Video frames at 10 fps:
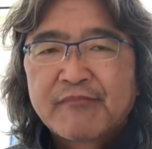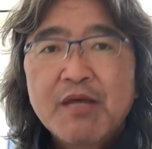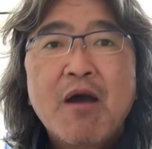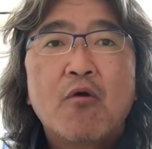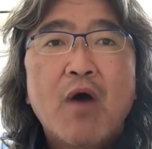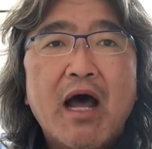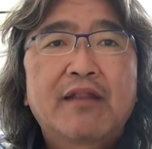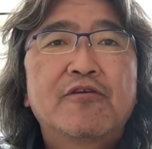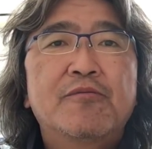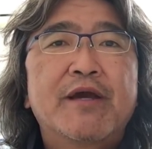今、うわーっ
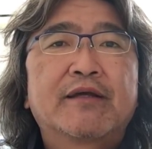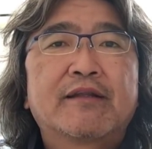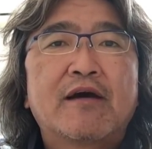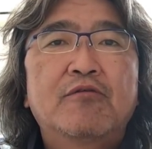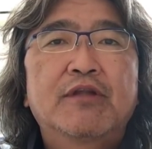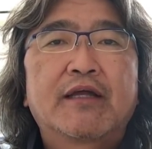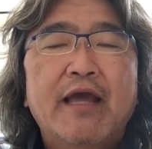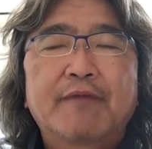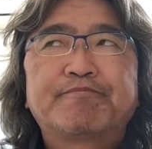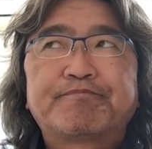て読み上げた単語の中
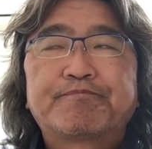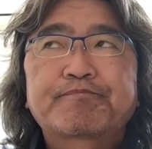で、